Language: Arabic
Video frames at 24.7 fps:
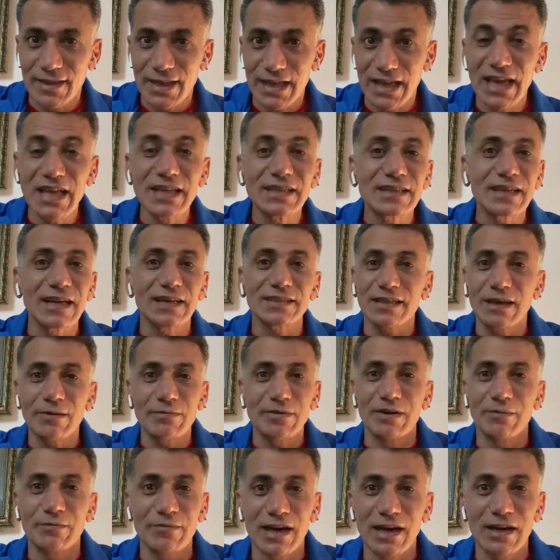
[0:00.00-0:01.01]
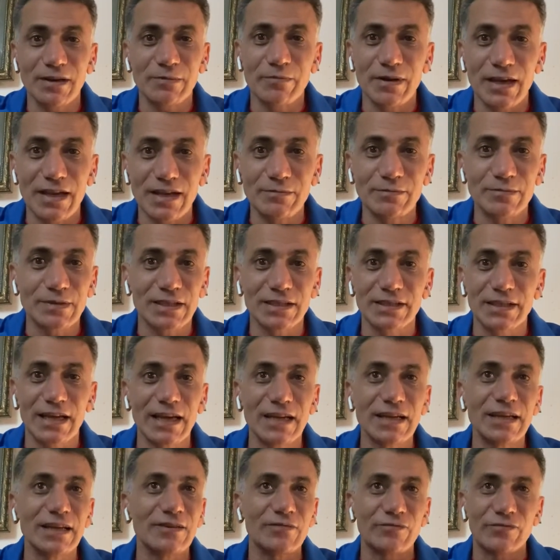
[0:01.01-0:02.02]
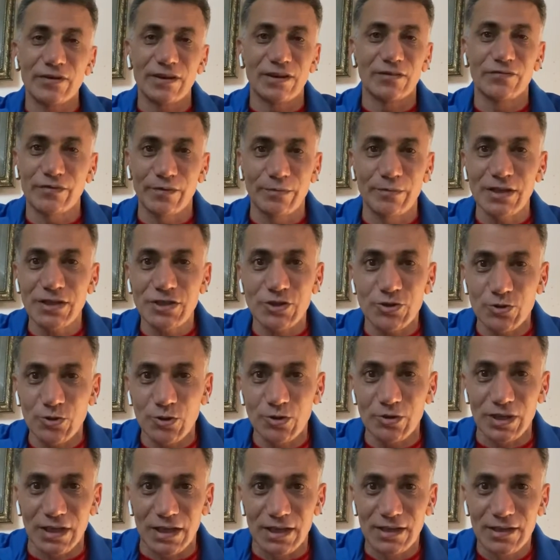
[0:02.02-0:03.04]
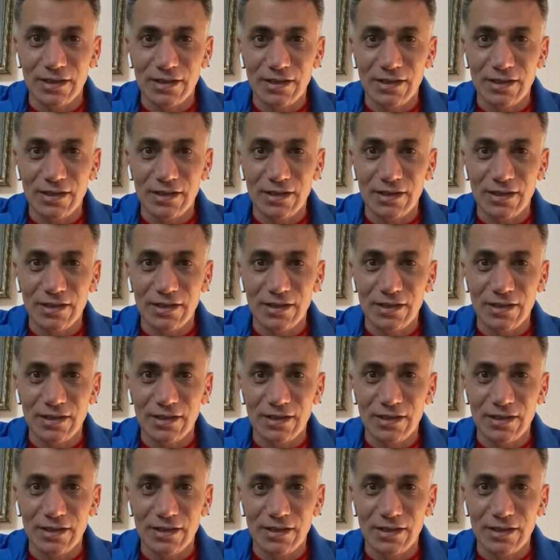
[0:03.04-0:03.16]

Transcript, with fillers: انت هتقابل المغاربه امتى تاني في ماتش كوره